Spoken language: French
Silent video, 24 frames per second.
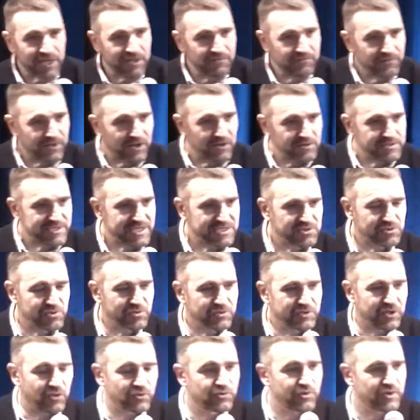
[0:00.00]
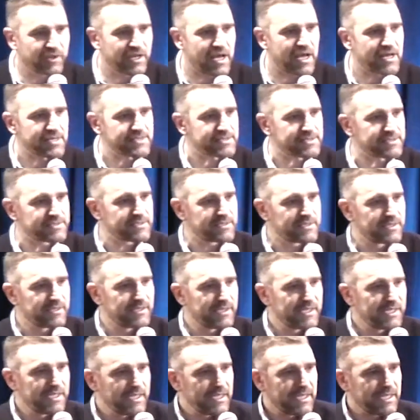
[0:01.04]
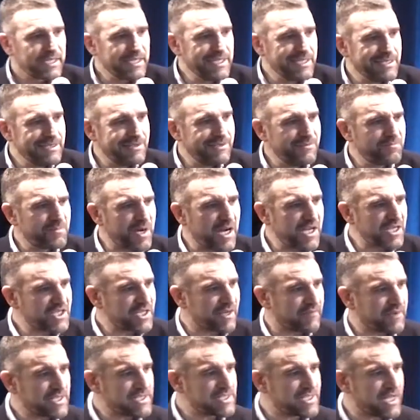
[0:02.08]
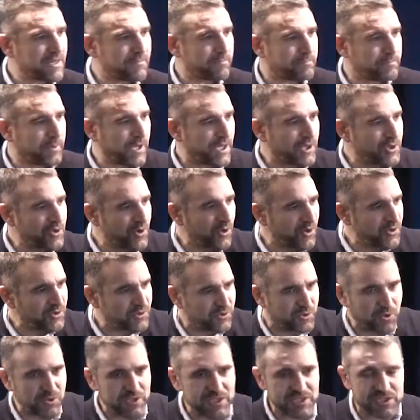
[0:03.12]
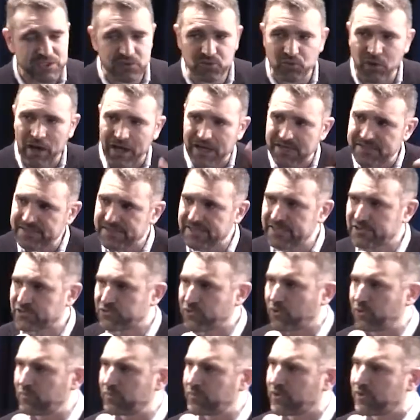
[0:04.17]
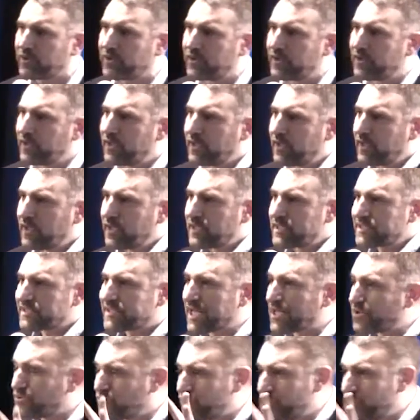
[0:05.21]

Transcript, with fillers: référence à ce temps de grâce, il l'image avec cette période de l'histoire assez sombre, celle